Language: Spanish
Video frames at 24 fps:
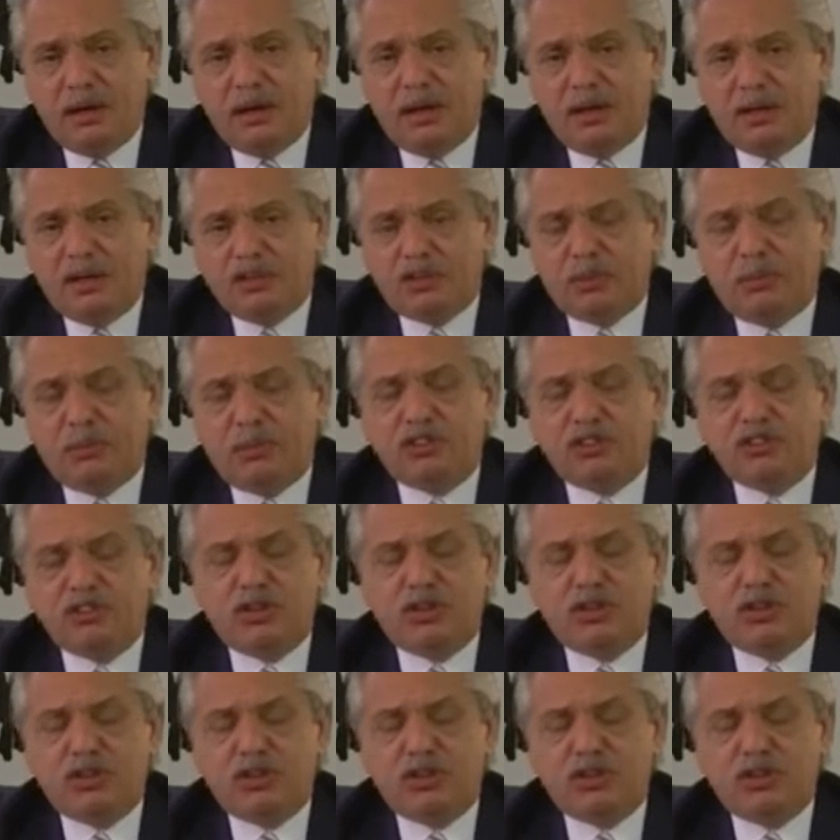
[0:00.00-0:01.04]
Yo
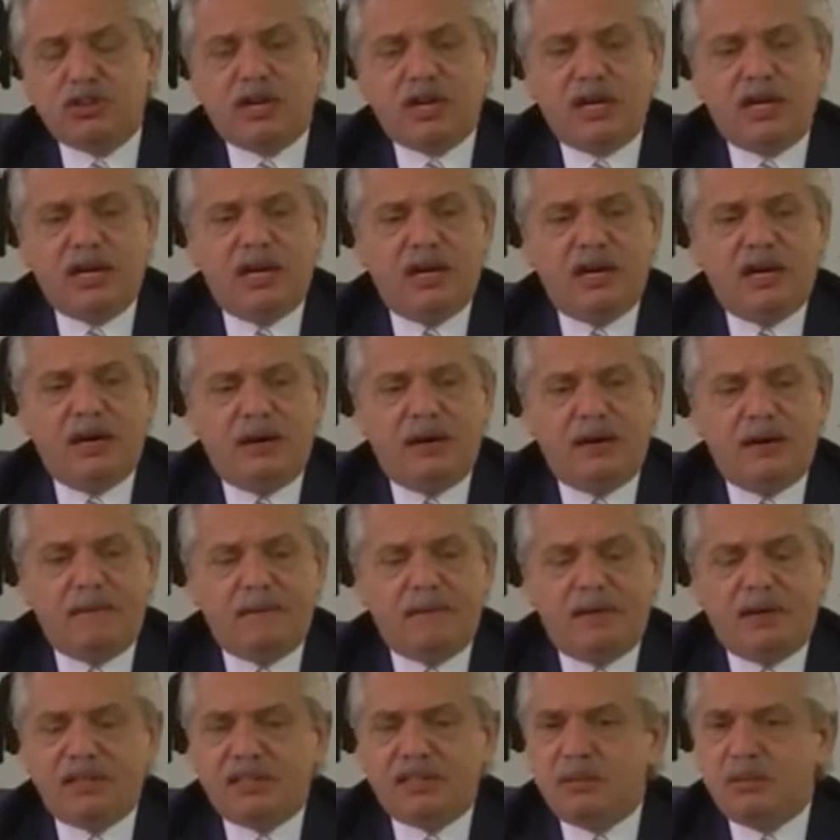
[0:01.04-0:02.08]
pienso que el
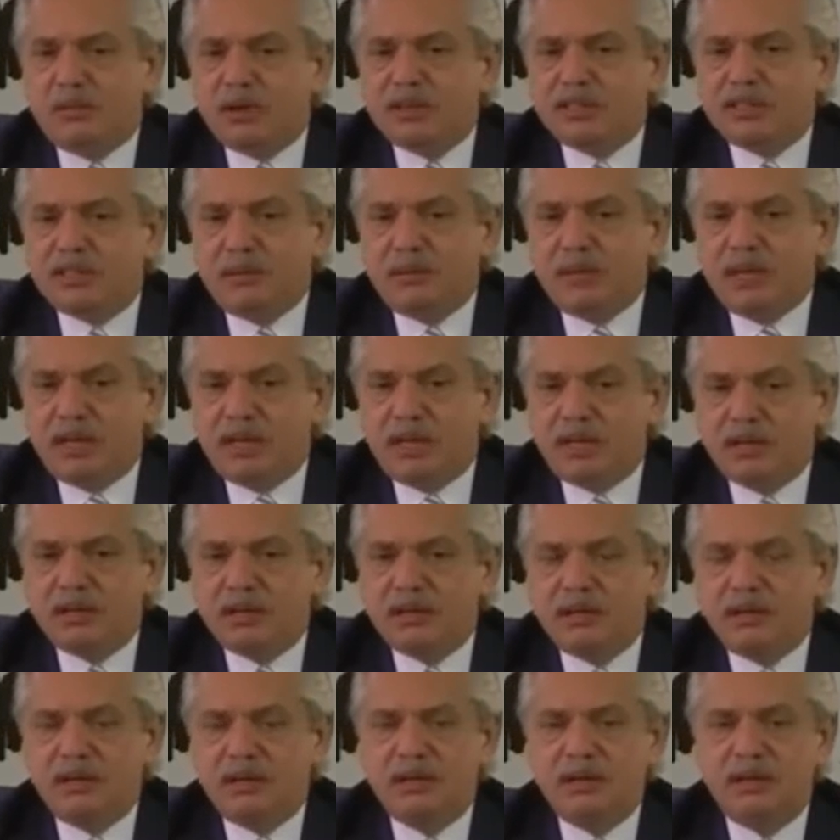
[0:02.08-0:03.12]
tiempo que se viene
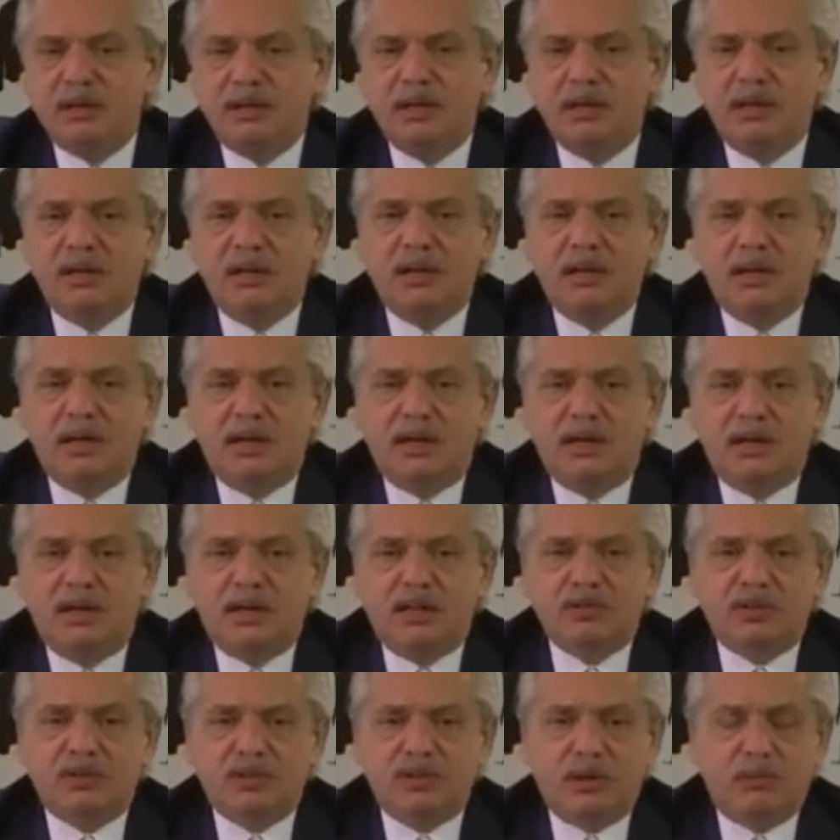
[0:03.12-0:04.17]

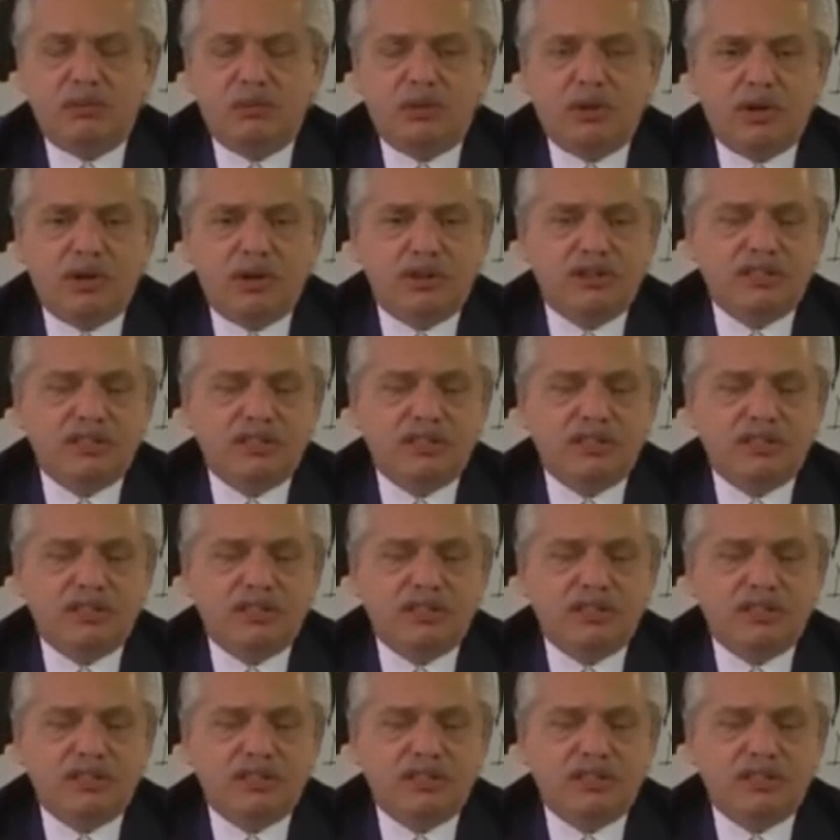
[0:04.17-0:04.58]
es un tiempo que nos